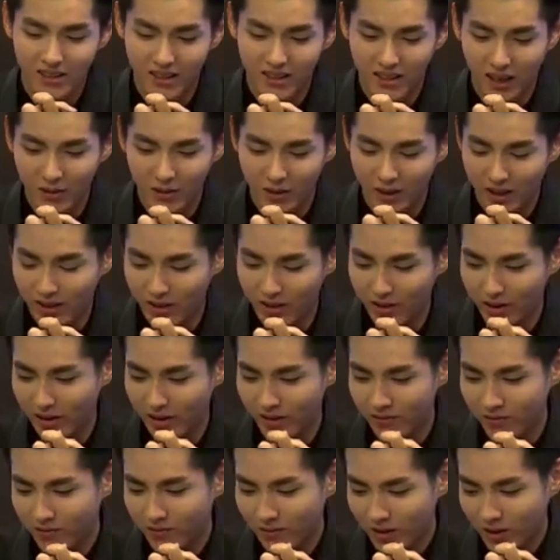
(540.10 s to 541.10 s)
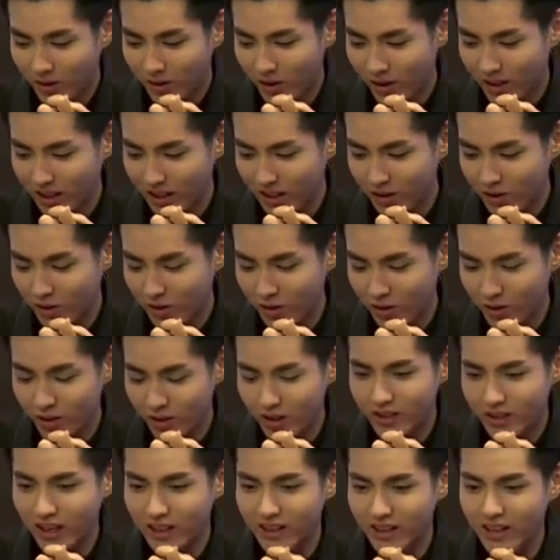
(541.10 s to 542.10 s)
小朋友，对我跟他说，我说
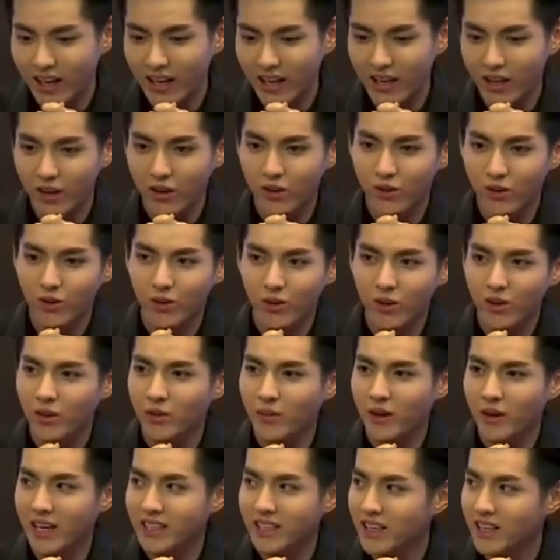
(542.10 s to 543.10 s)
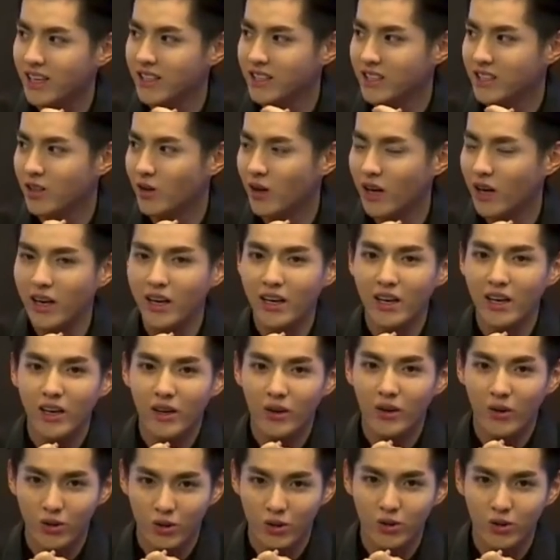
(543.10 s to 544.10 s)
长大以后如果我们还在一起的话，
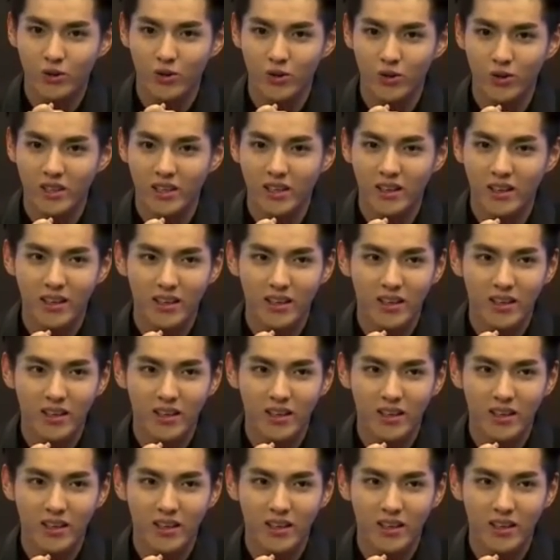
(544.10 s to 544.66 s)
我就娶你。